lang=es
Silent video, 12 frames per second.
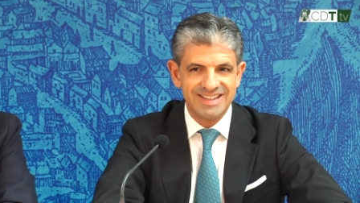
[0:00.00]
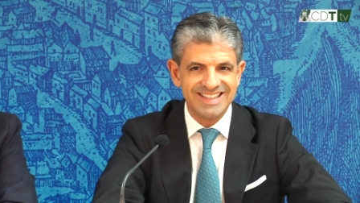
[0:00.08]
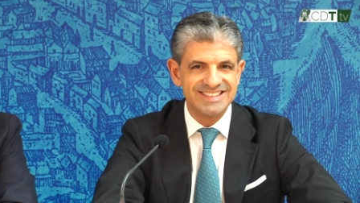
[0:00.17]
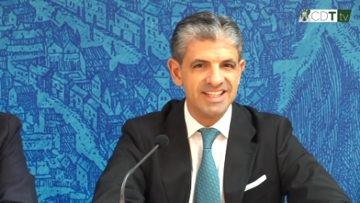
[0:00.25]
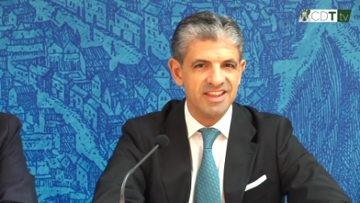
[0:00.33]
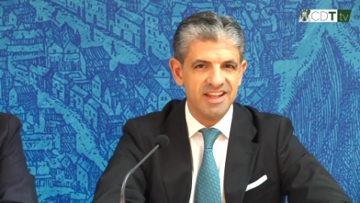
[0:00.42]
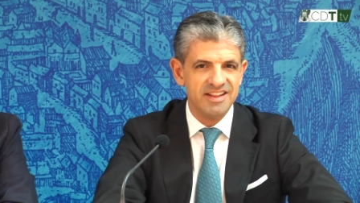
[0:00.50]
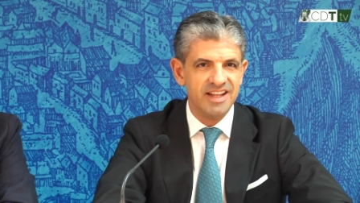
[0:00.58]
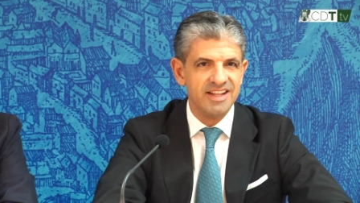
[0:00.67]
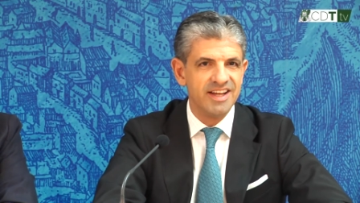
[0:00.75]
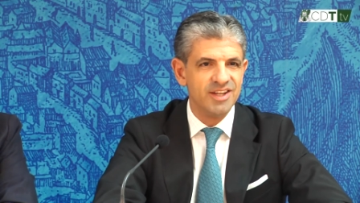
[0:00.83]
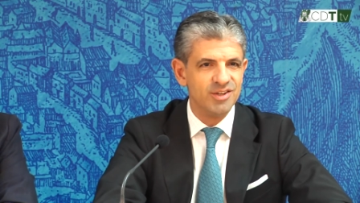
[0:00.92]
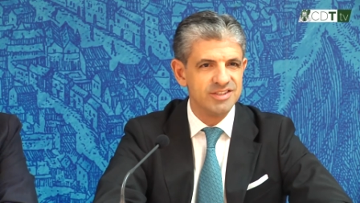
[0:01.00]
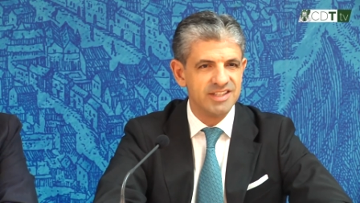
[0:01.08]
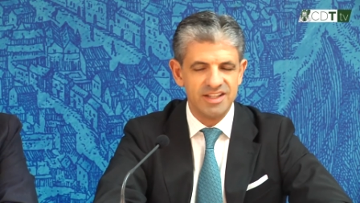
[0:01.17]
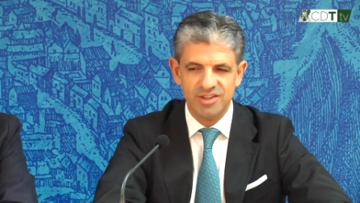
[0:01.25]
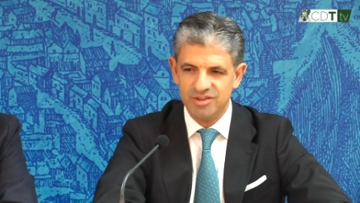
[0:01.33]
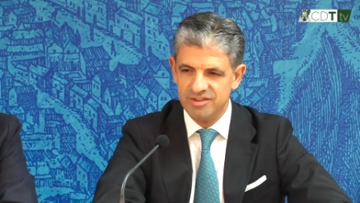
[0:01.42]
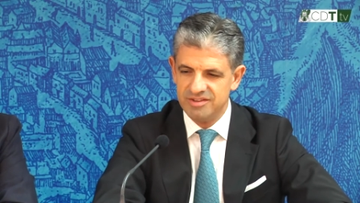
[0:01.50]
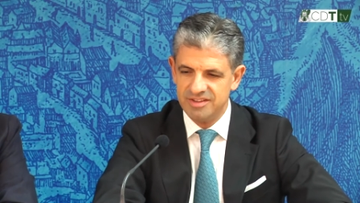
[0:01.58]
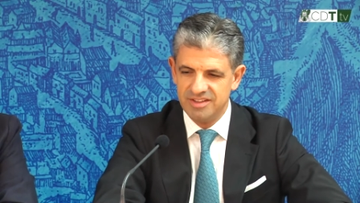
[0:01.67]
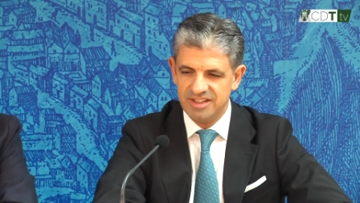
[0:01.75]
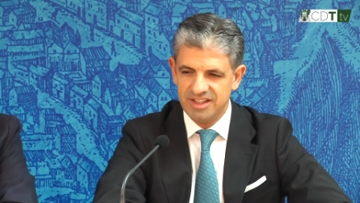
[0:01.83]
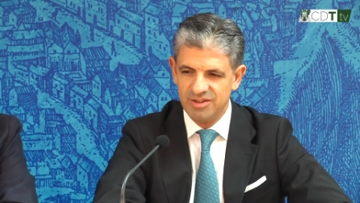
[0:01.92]
casi centenario, este año
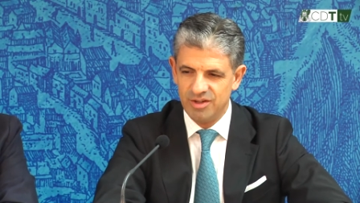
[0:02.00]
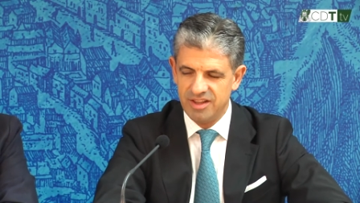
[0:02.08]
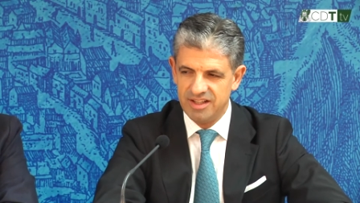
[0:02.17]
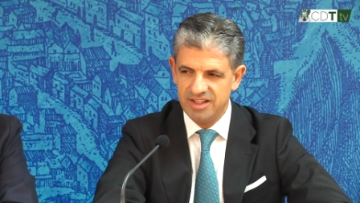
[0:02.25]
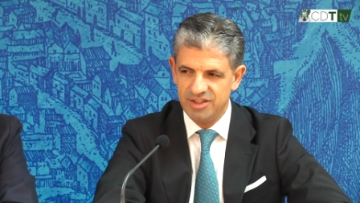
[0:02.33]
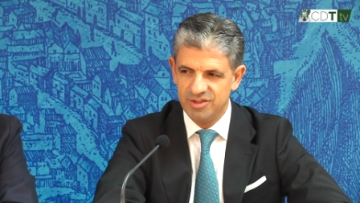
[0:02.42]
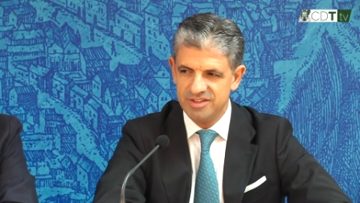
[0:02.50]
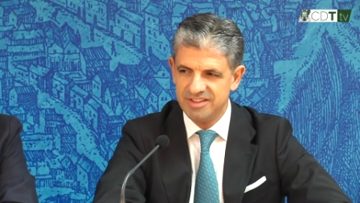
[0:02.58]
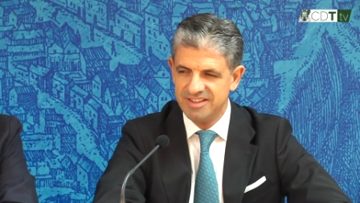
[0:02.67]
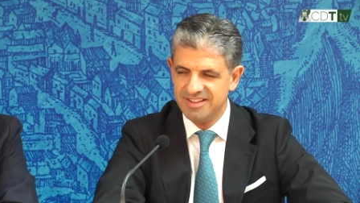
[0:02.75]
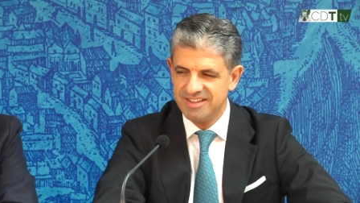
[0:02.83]
llega a los 100 años,